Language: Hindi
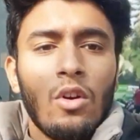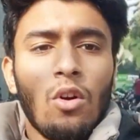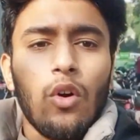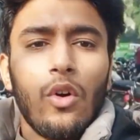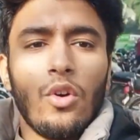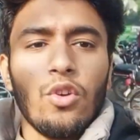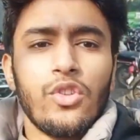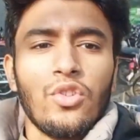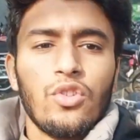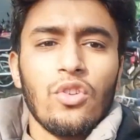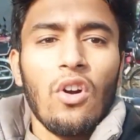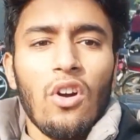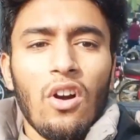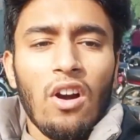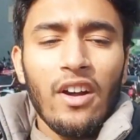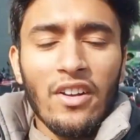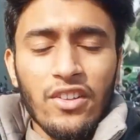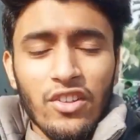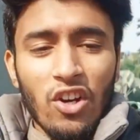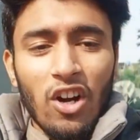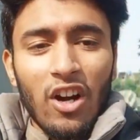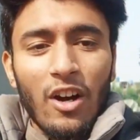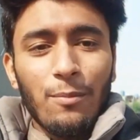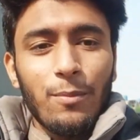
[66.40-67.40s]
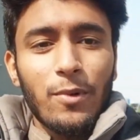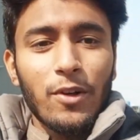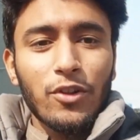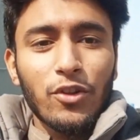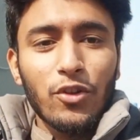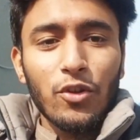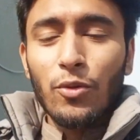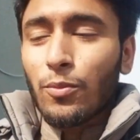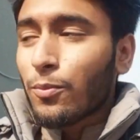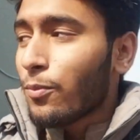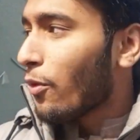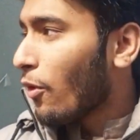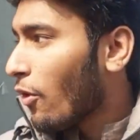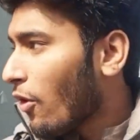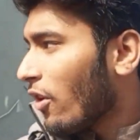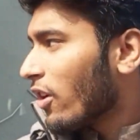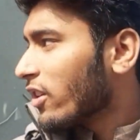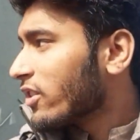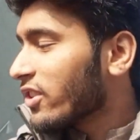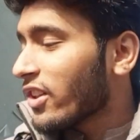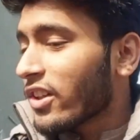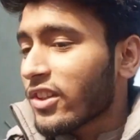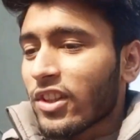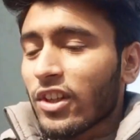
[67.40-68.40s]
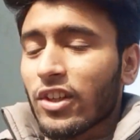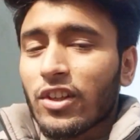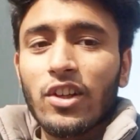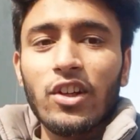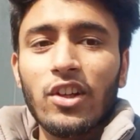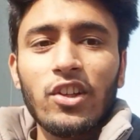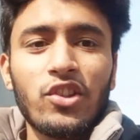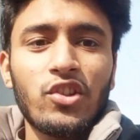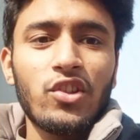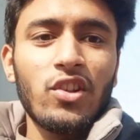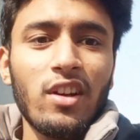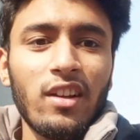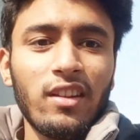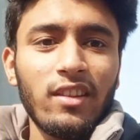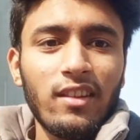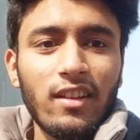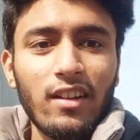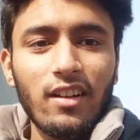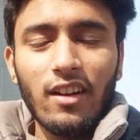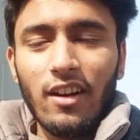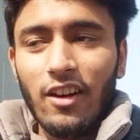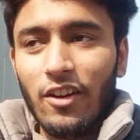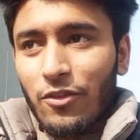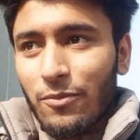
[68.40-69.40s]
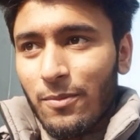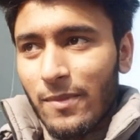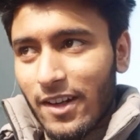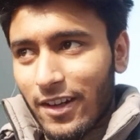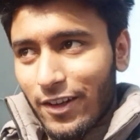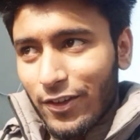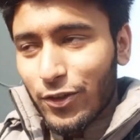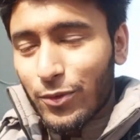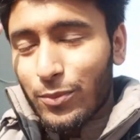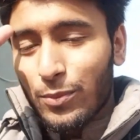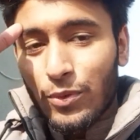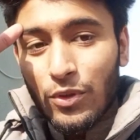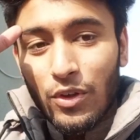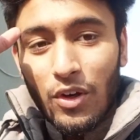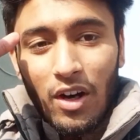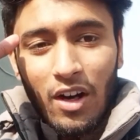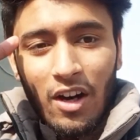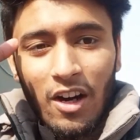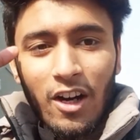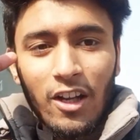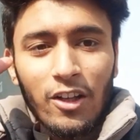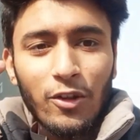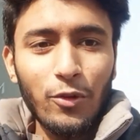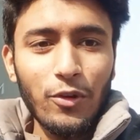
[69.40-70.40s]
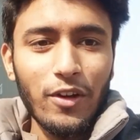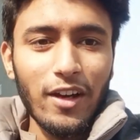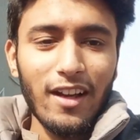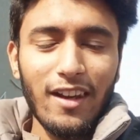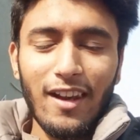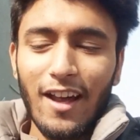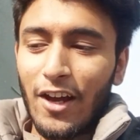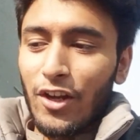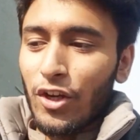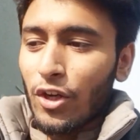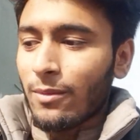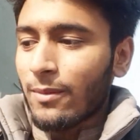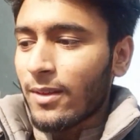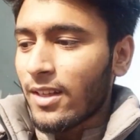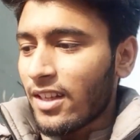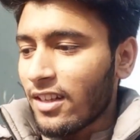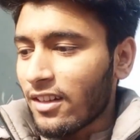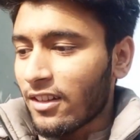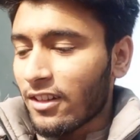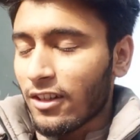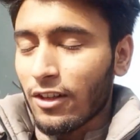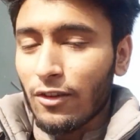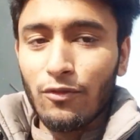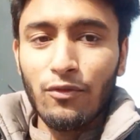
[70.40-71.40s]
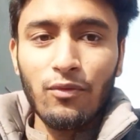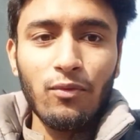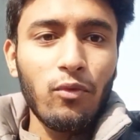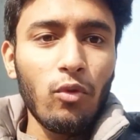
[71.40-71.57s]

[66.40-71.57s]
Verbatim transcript: तो यार यहाँ पर तो बहुत ज़्यादा रश है अंदर गया हूँ मेरा तो बुरा हाल हो गया लाइनों में लग के